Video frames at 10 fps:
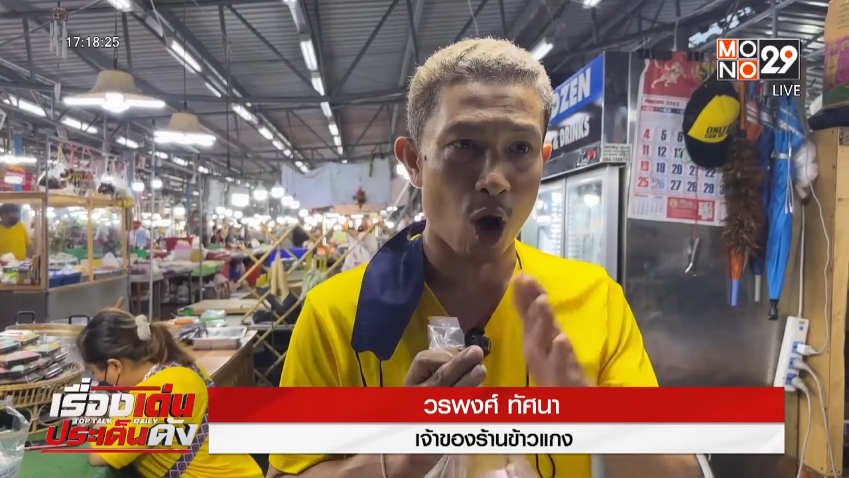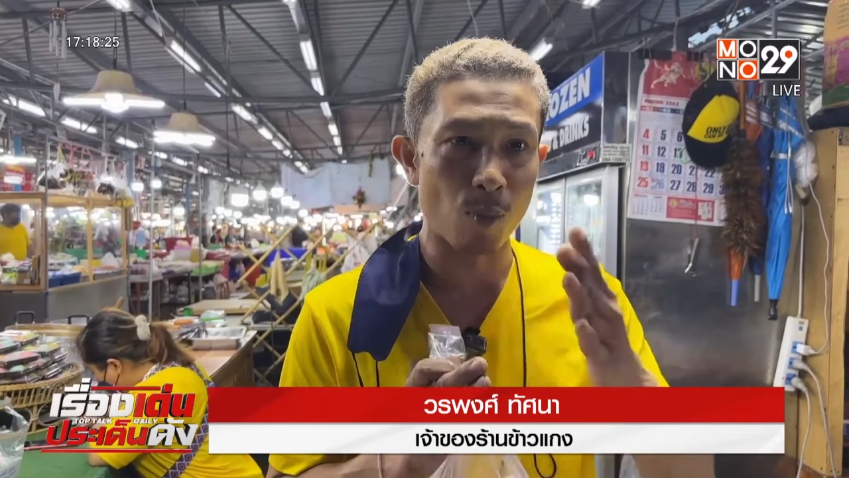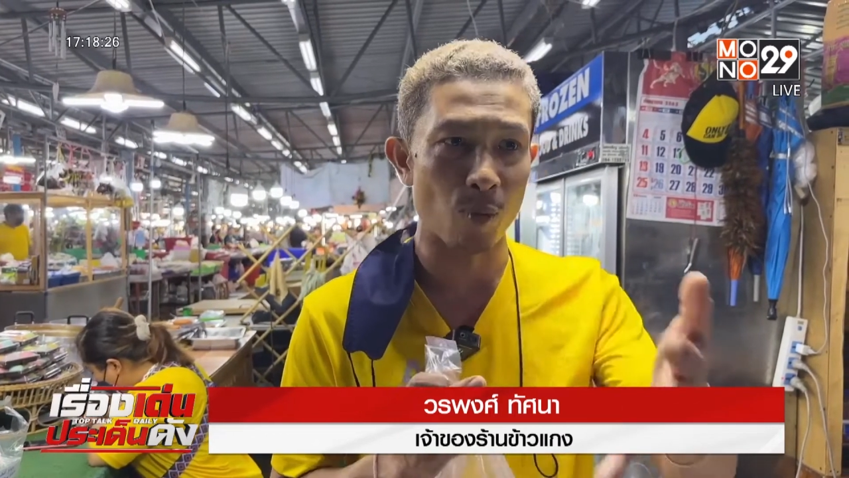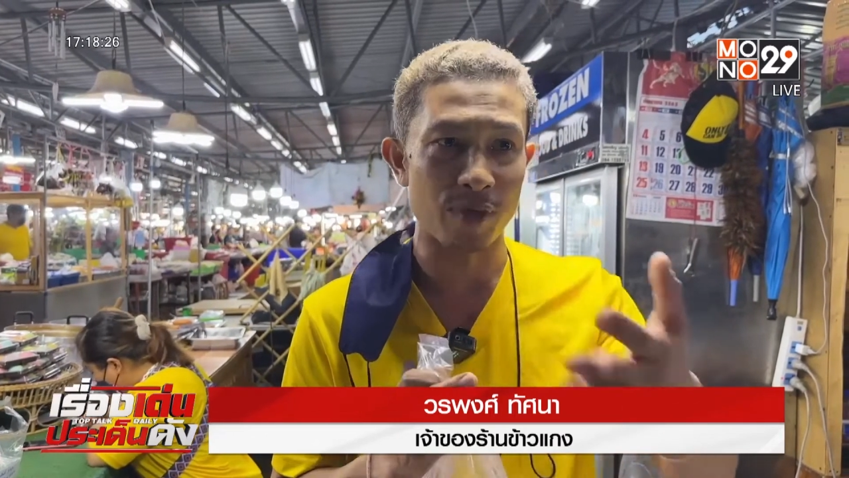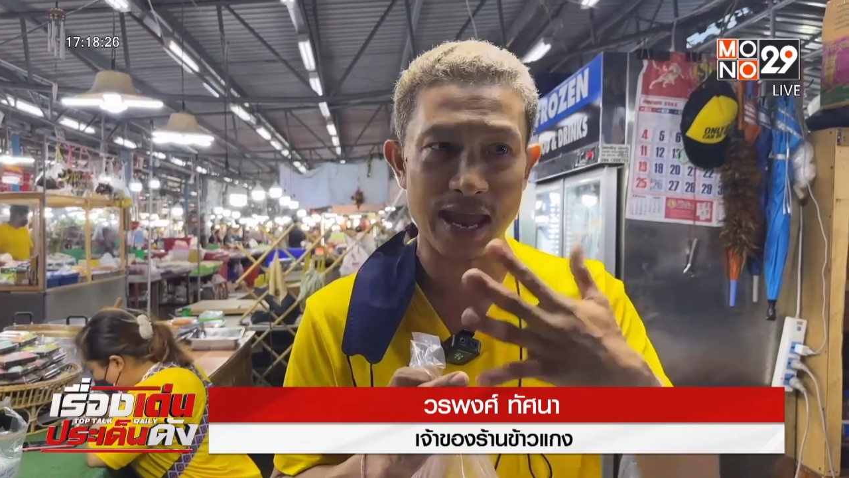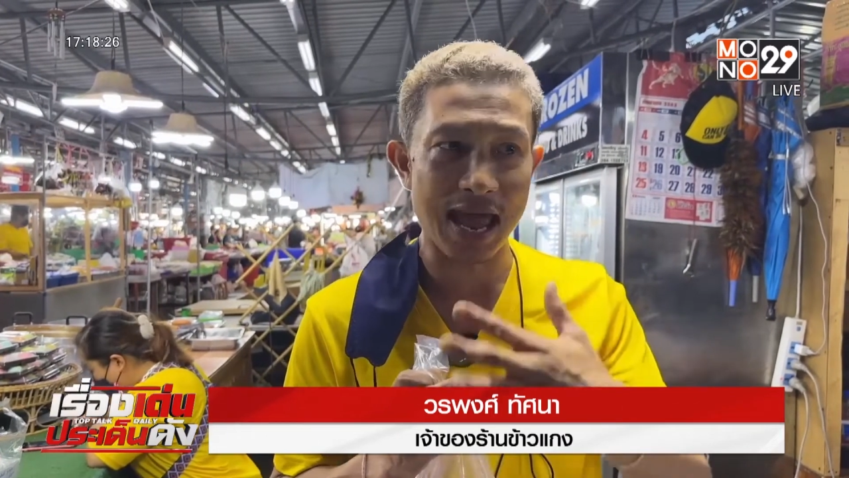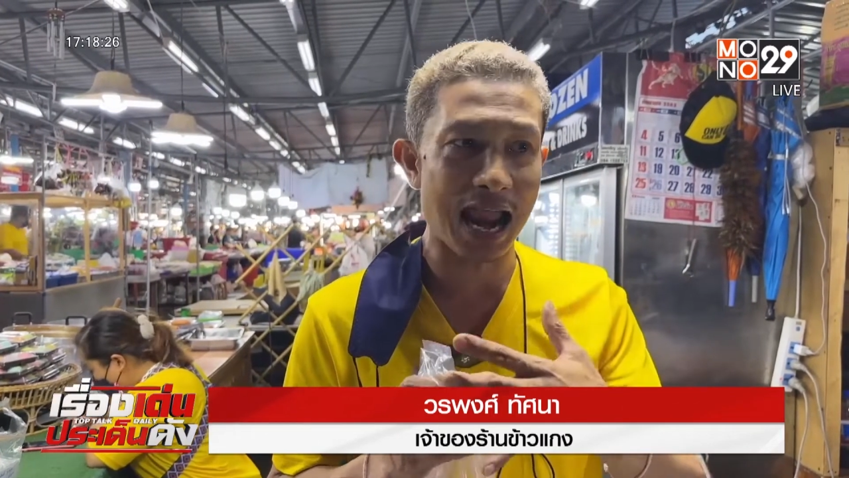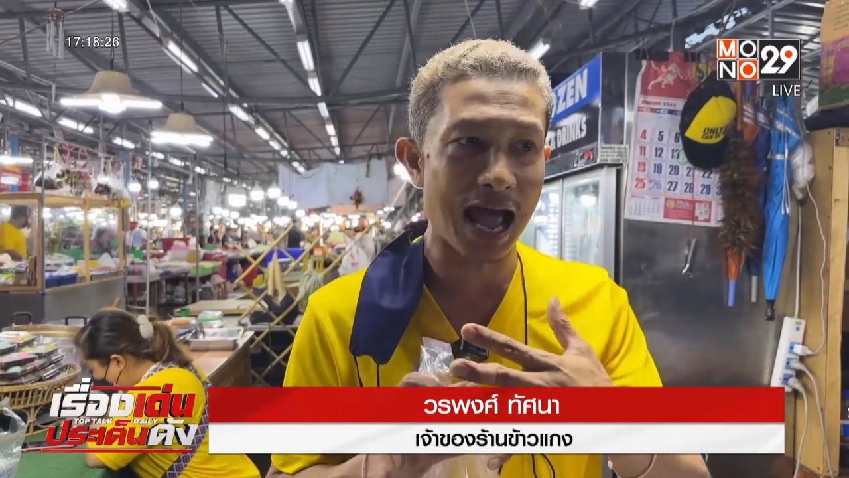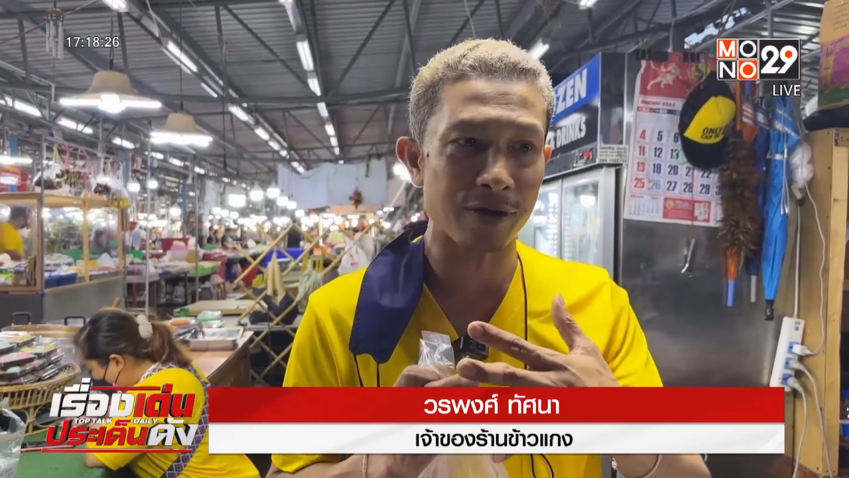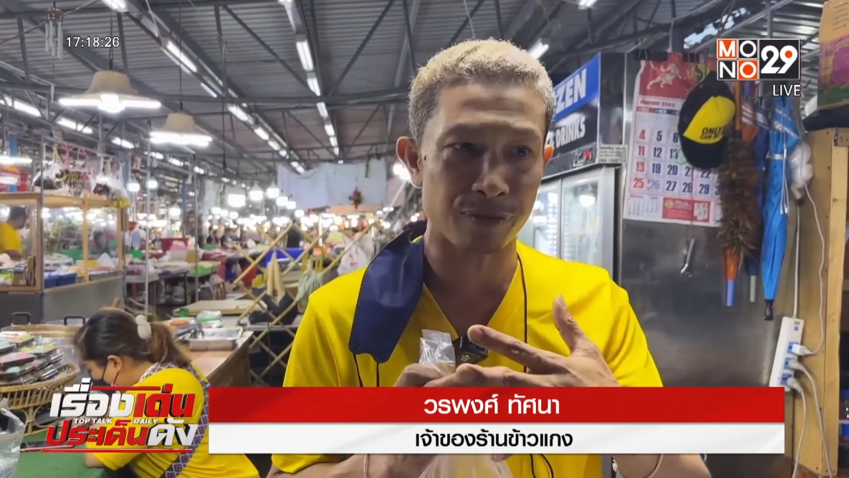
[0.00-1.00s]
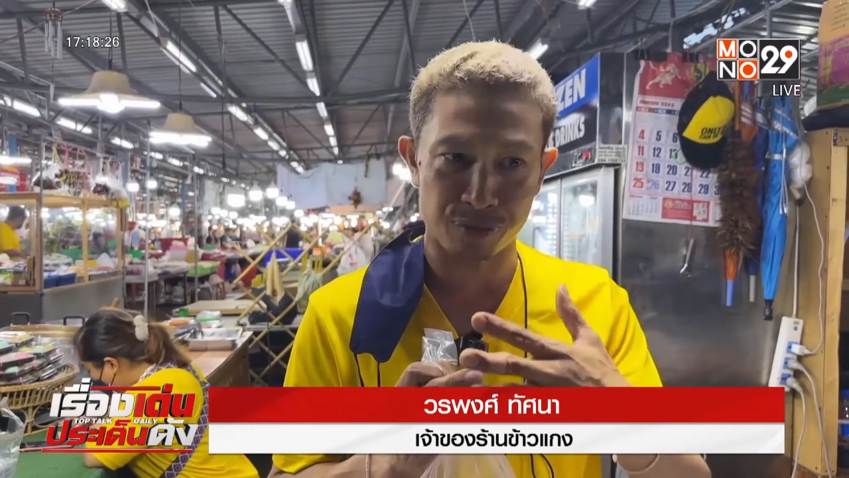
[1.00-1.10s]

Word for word: องผมในแง่ร้าย